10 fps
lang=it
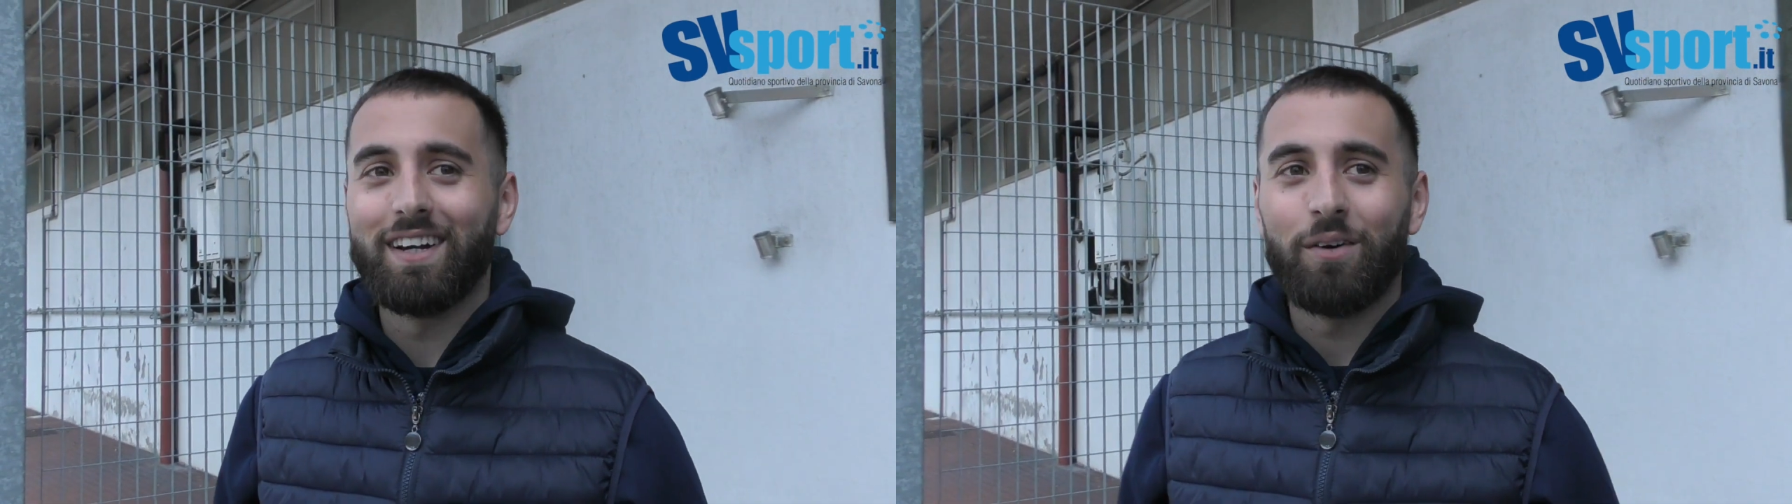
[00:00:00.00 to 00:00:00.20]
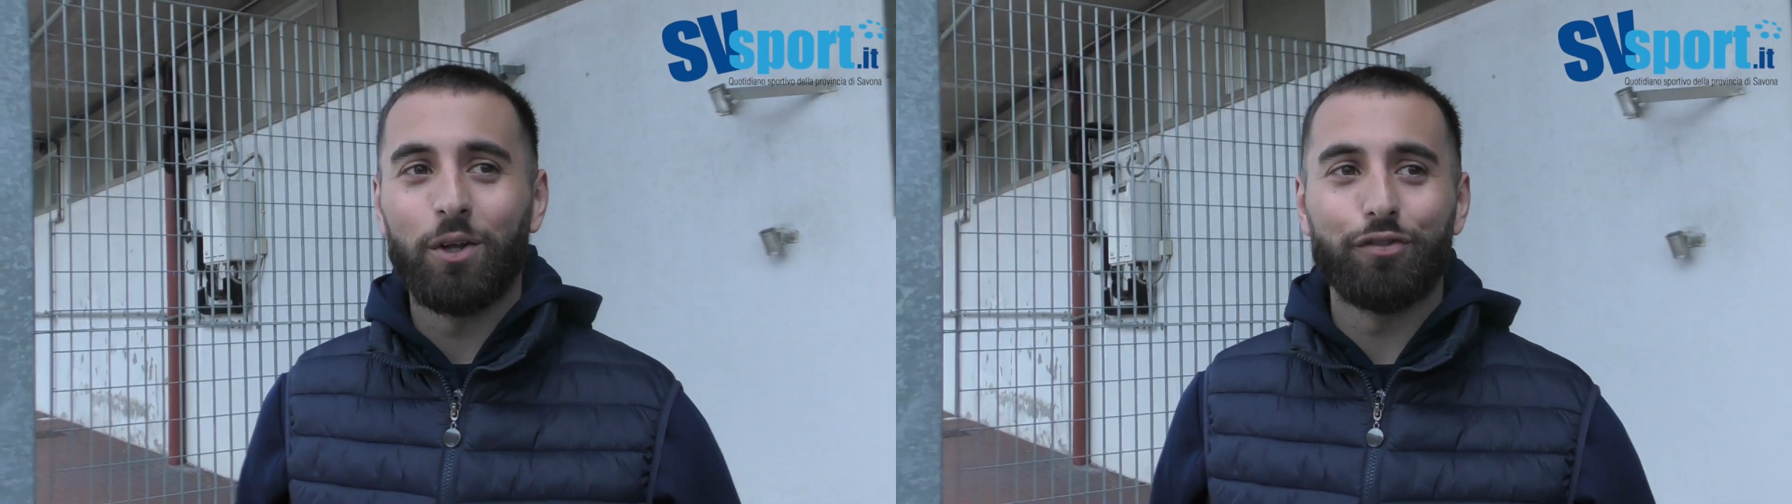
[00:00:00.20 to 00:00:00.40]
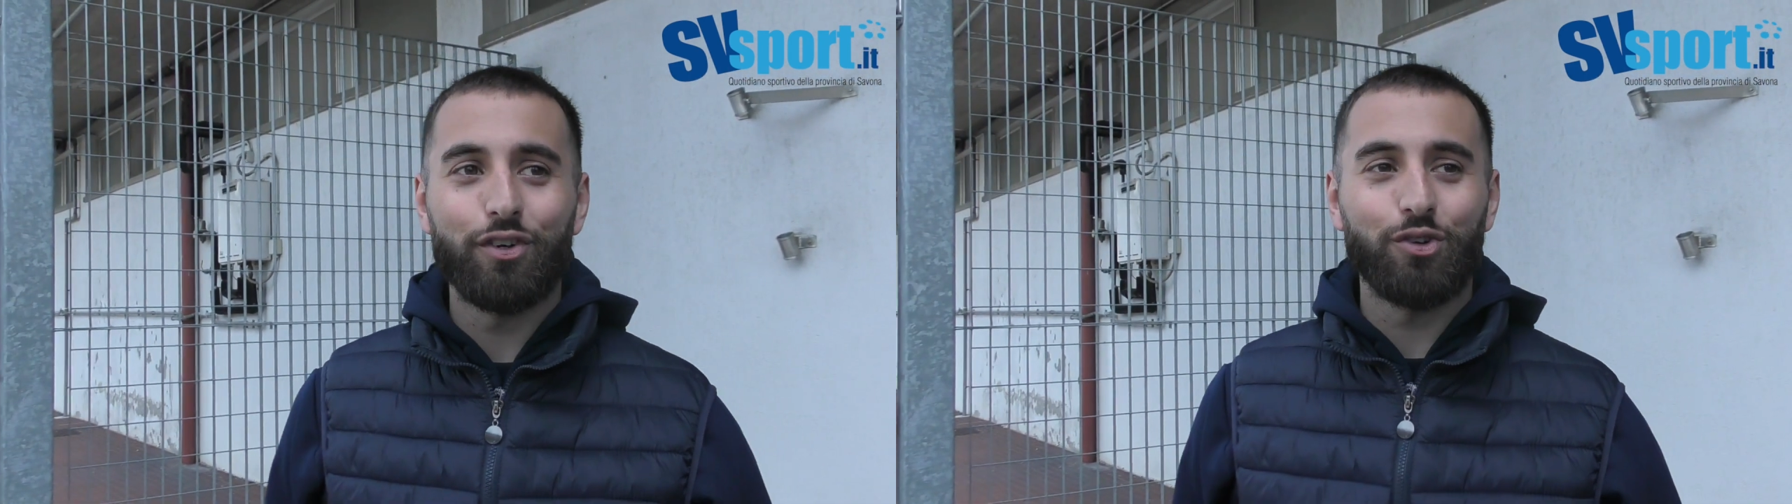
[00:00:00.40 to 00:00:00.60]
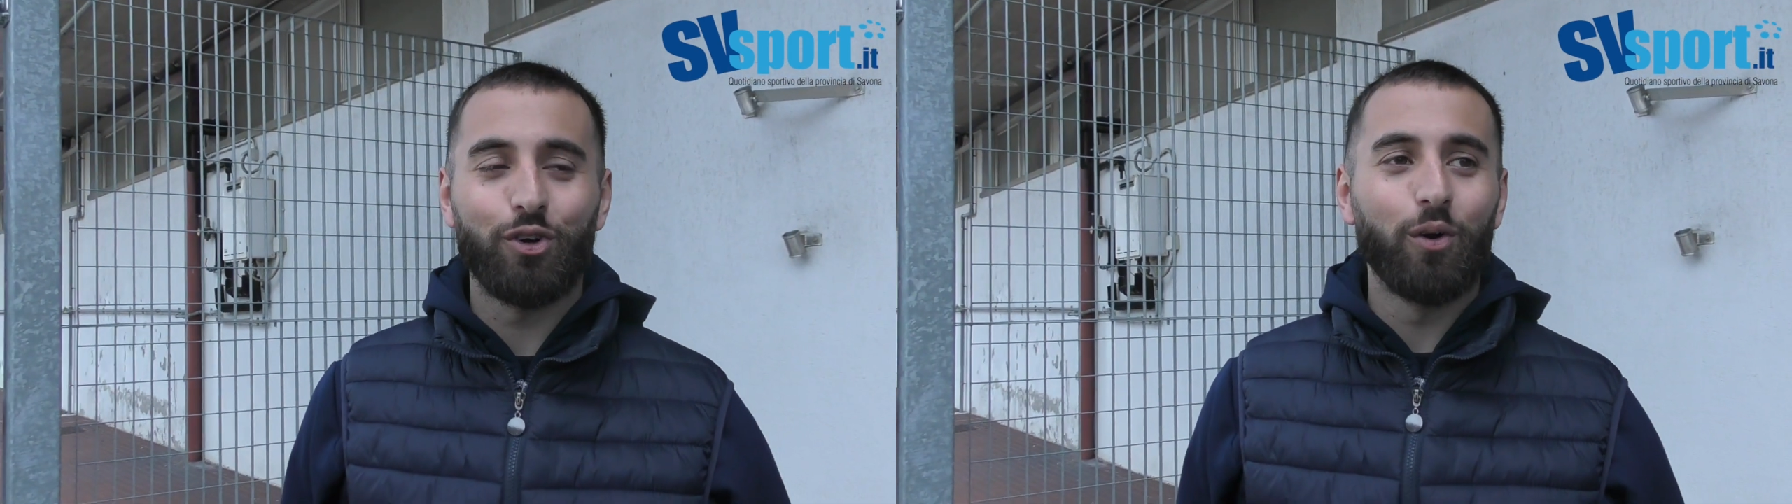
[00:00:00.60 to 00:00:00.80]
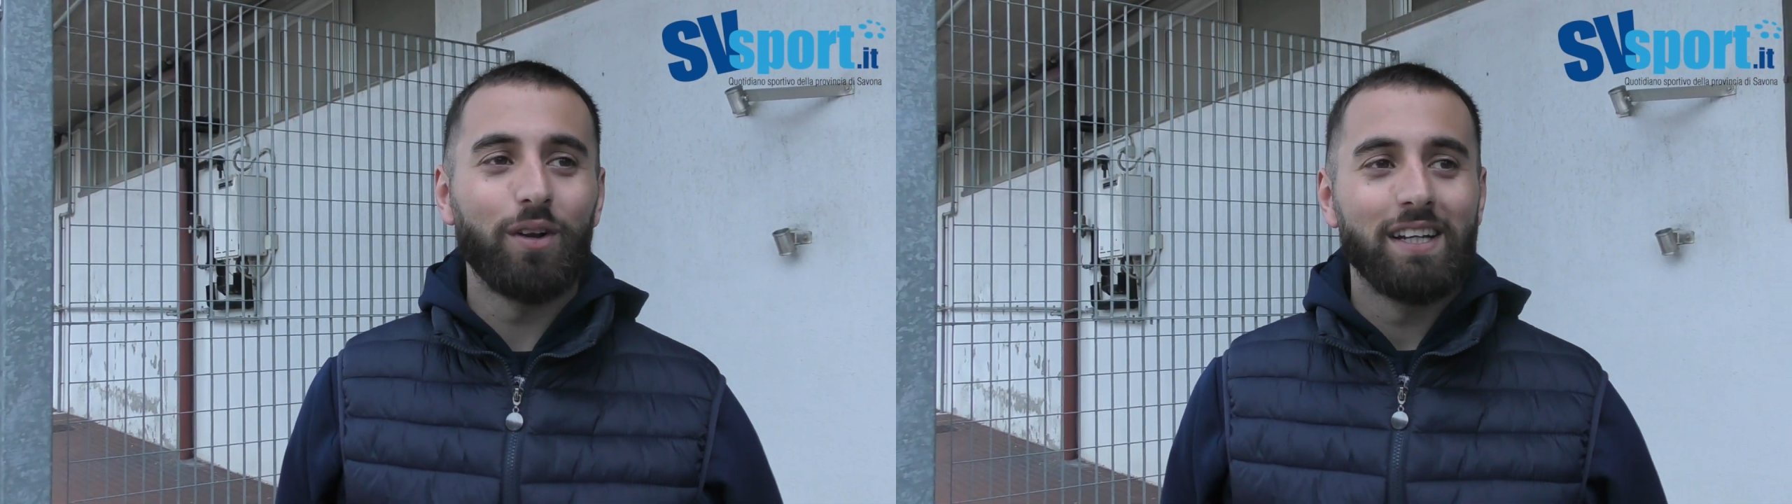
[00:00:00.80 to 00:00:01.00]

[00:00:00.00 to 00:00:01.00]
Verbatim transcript: quando faccio gol,